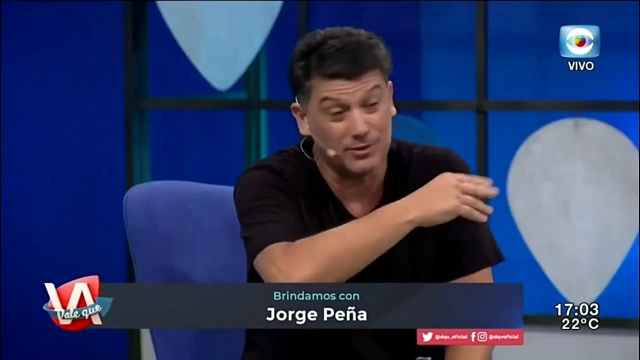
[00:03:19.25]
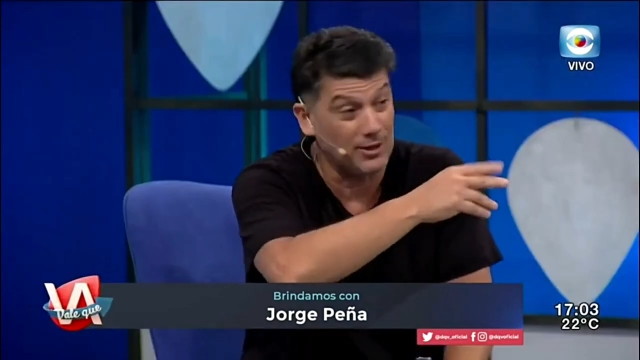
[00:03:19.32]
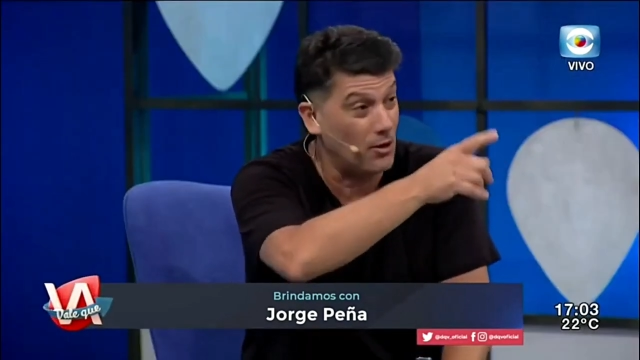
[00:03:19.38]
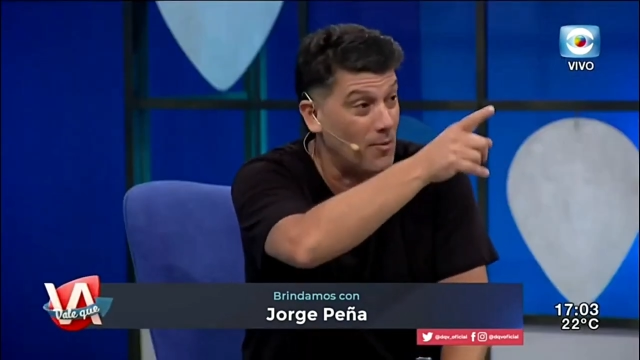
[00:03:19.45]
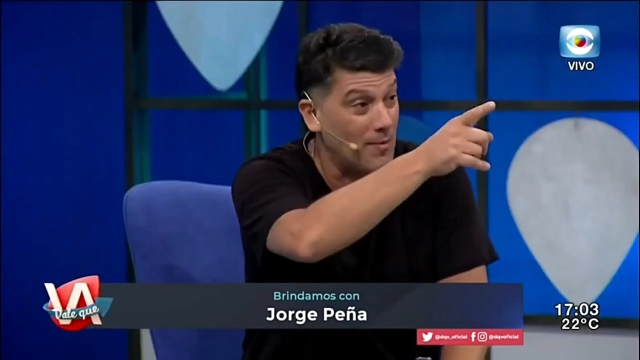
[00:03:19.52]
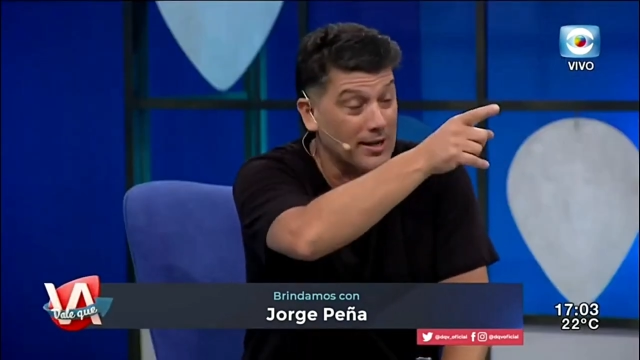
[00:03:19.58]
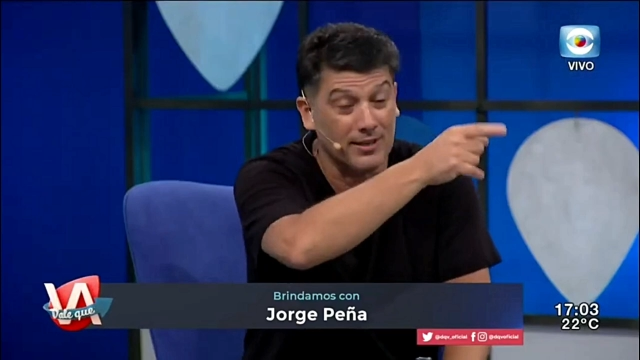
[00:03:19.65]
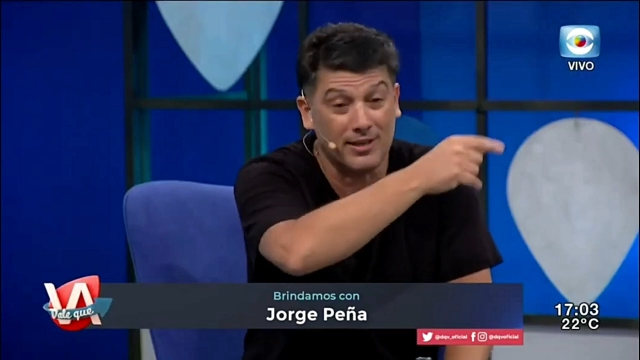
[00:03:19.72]
me
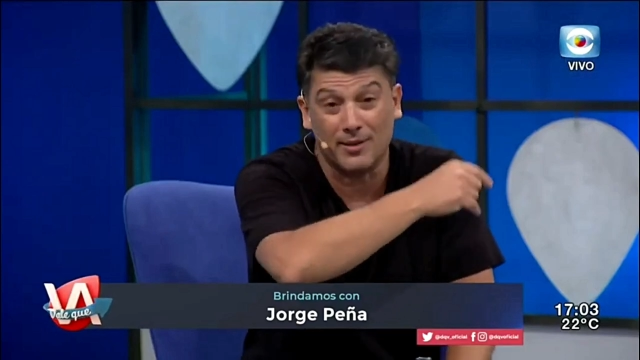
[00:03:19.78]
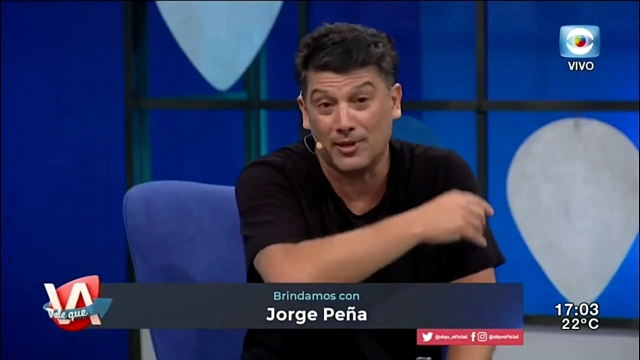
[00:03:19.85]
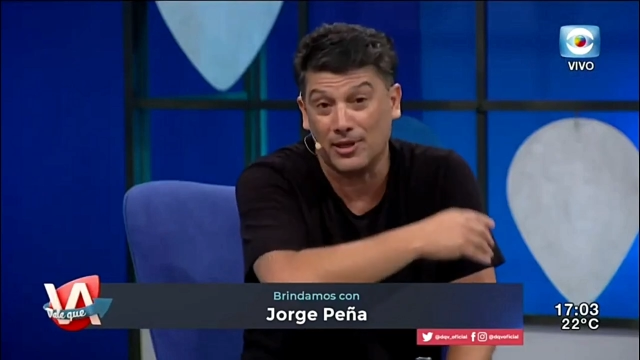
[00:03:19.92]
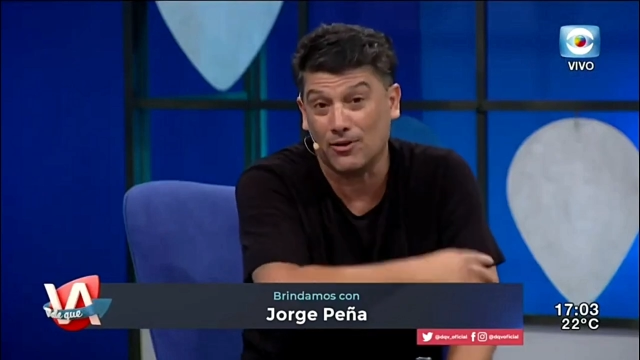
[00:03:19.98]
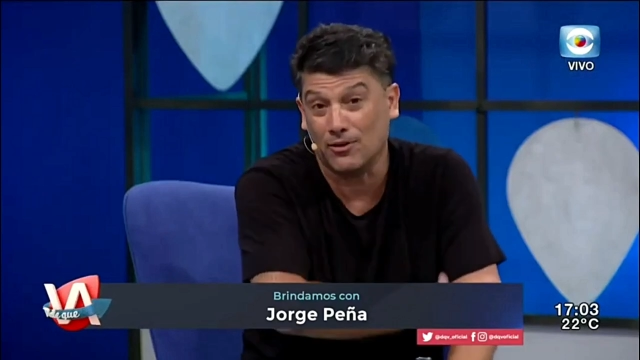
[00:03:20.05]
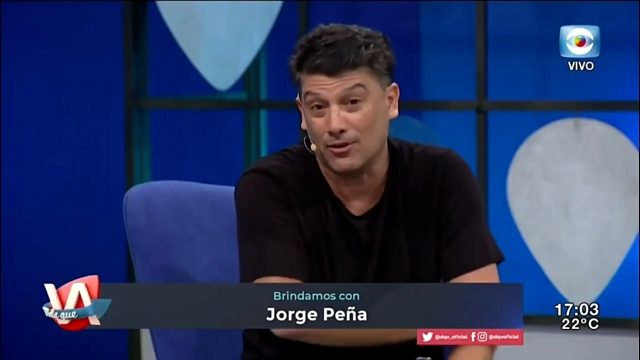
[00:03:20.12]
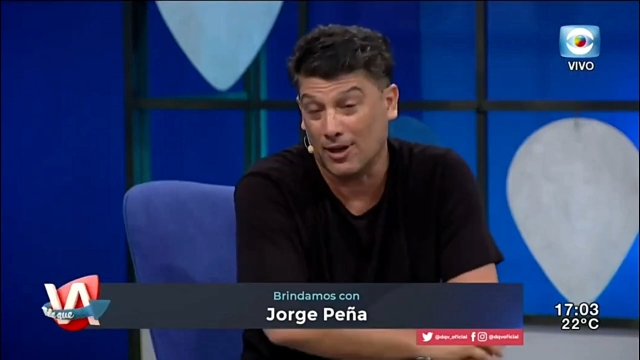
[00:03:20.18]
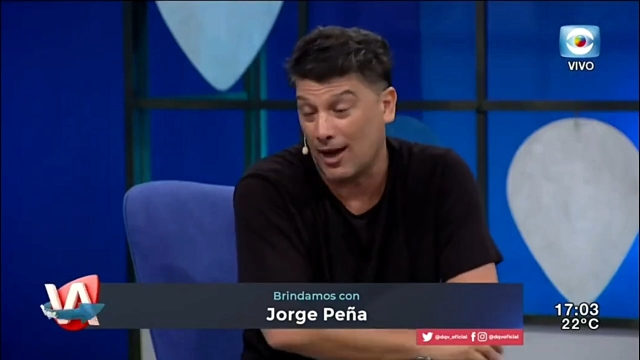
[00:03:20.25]
saludó Martín y me
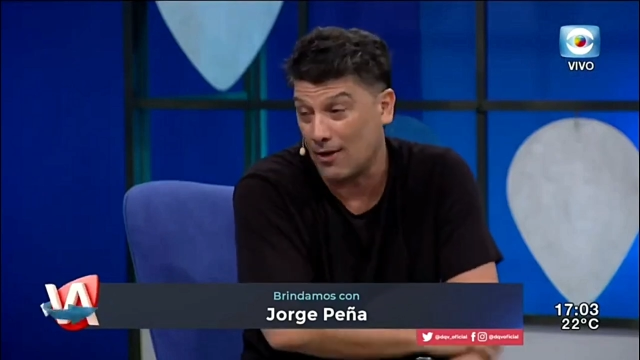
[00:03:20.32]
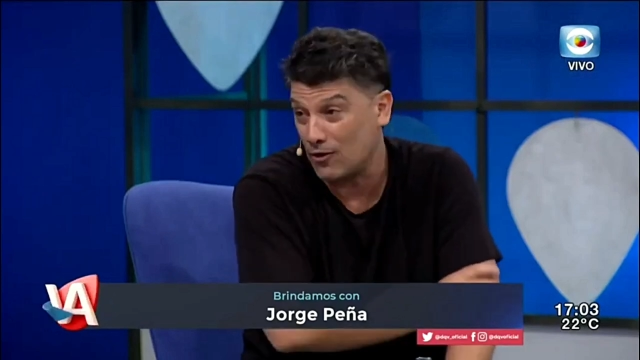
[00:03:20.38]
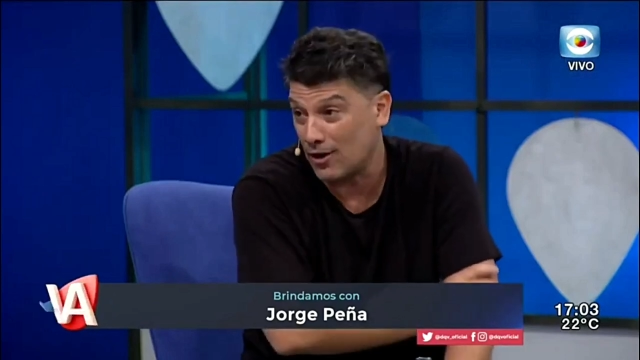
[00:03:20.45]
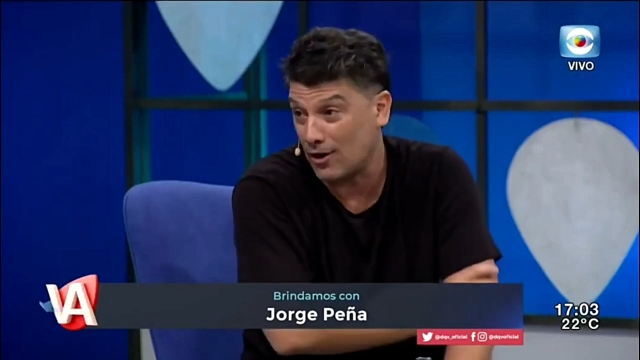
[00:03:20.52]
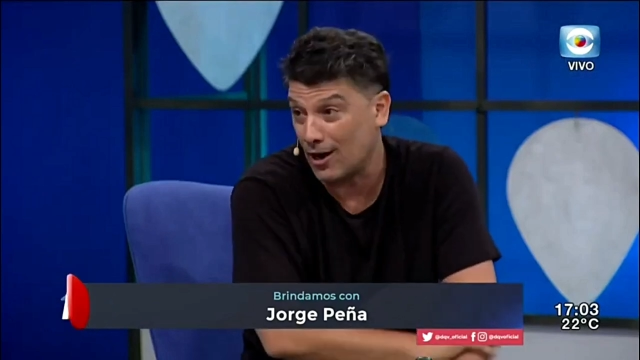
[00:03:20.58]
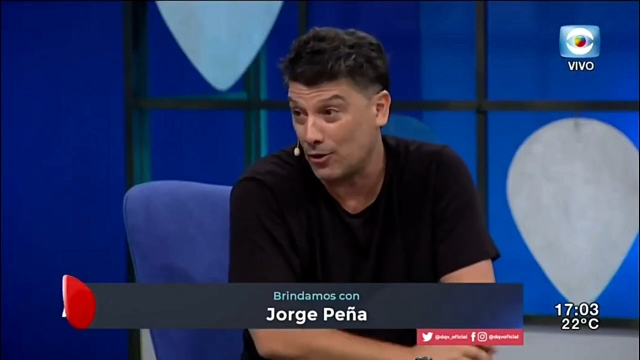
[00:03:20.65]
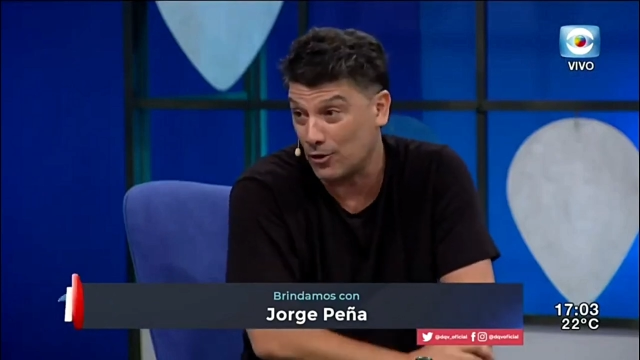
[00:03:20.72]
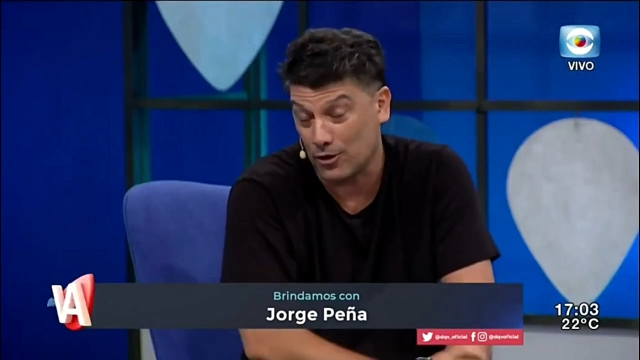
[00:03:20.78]
dijo
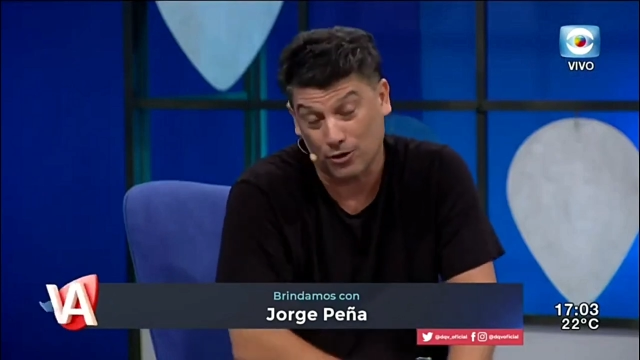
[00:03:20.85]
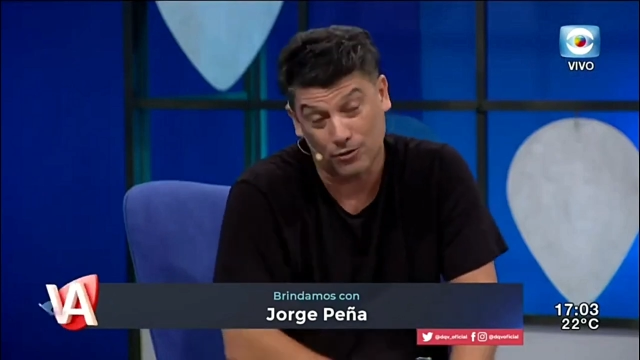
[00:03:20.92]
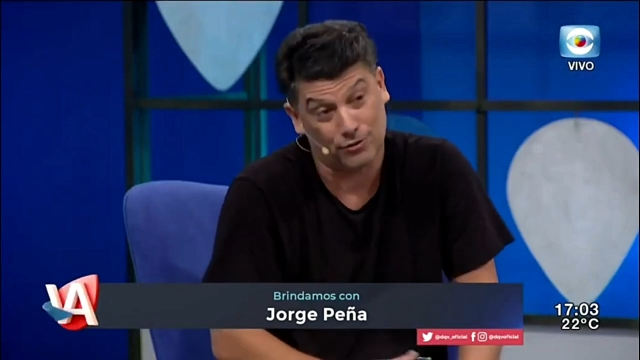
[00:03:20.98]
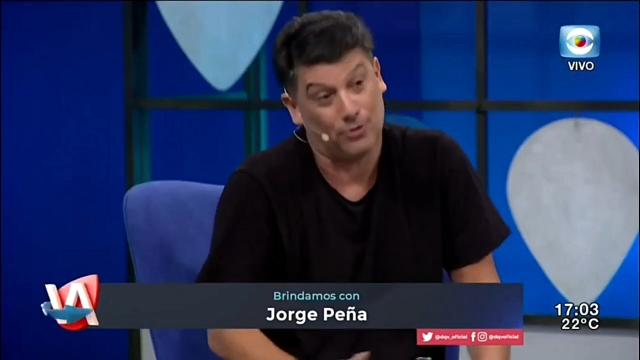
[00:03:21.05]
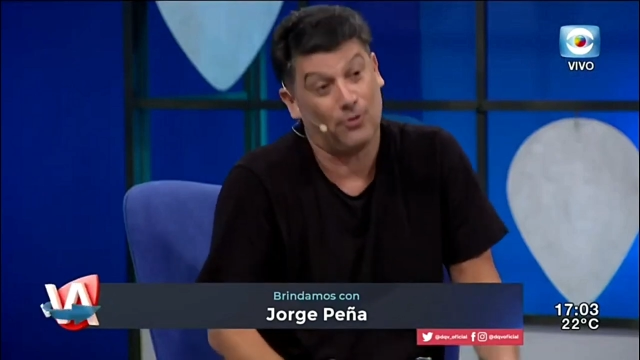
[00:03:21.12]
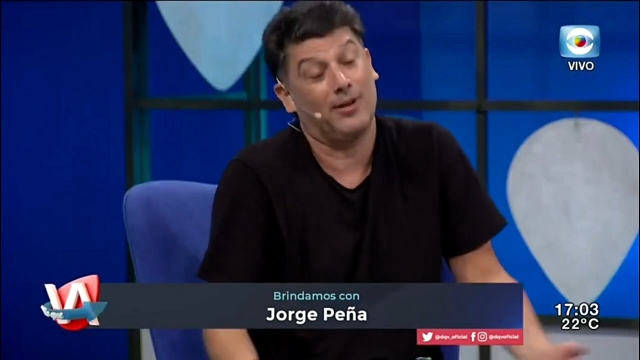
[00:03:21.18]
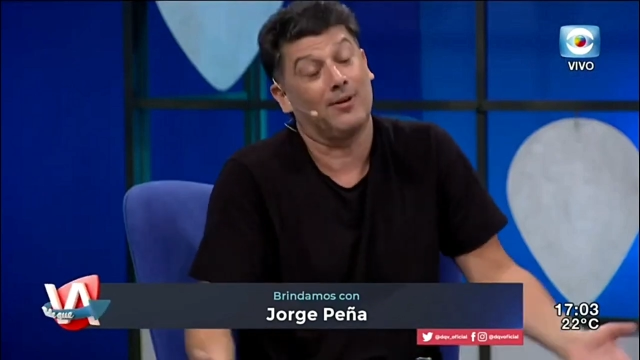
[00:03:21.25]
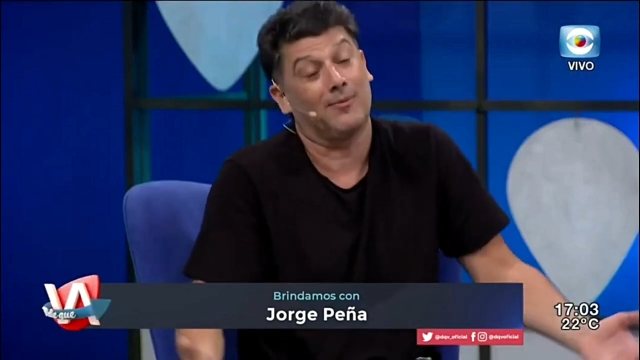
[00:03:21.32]
aflojar el
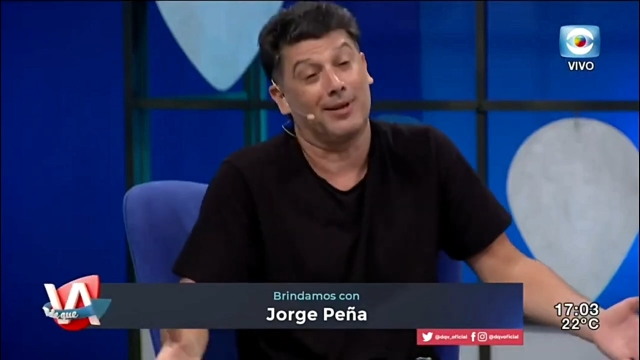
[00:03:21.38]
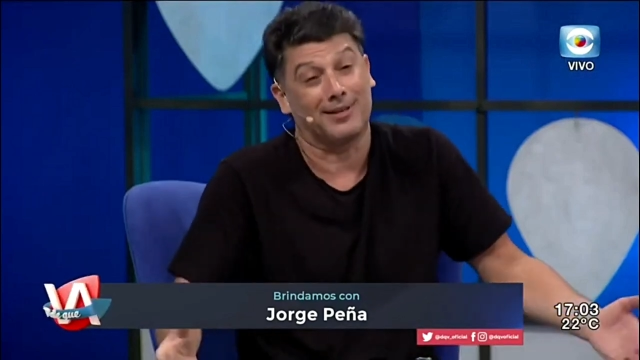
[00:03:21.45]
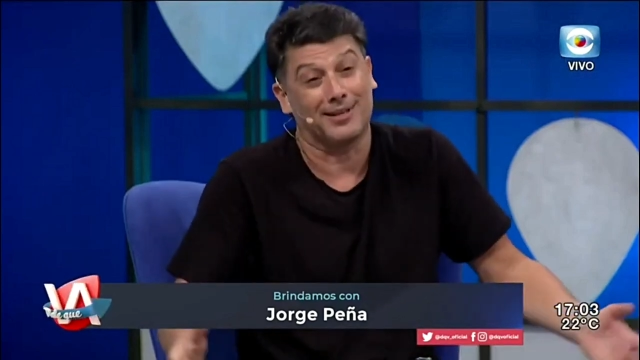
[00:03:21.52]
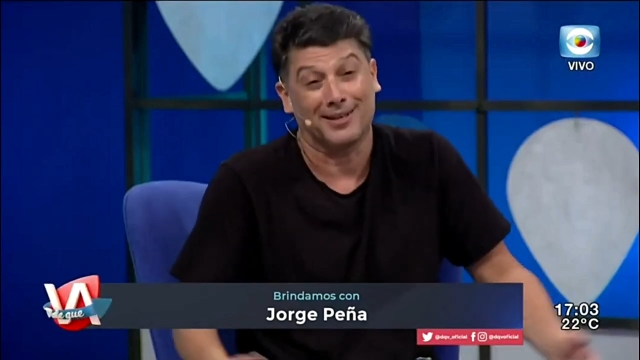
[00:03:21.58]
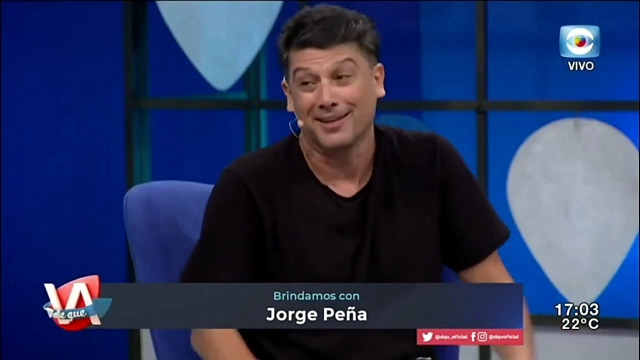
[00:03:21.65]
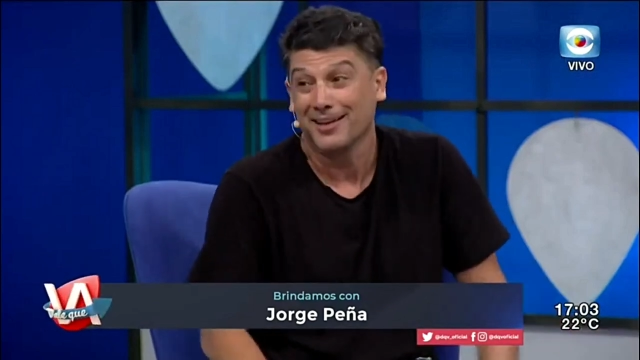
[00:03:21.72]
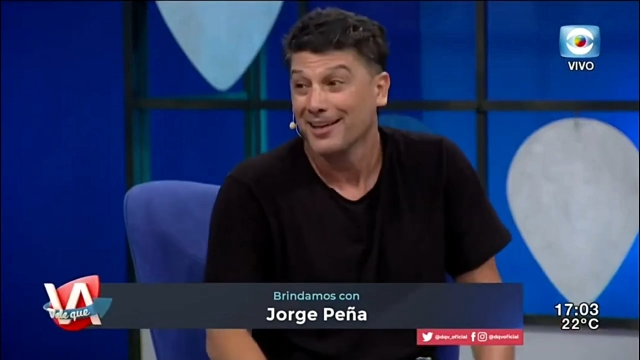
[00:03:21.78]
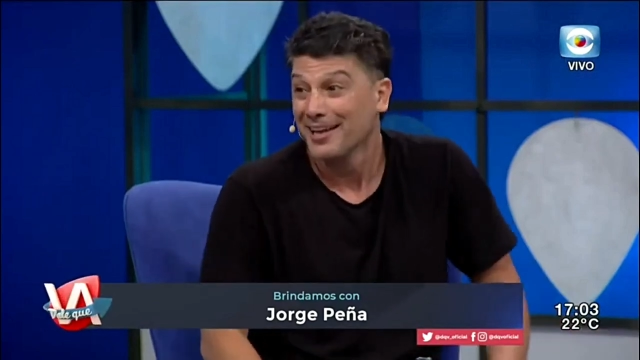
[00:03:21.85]
bizcocho. Y bueno, Martín.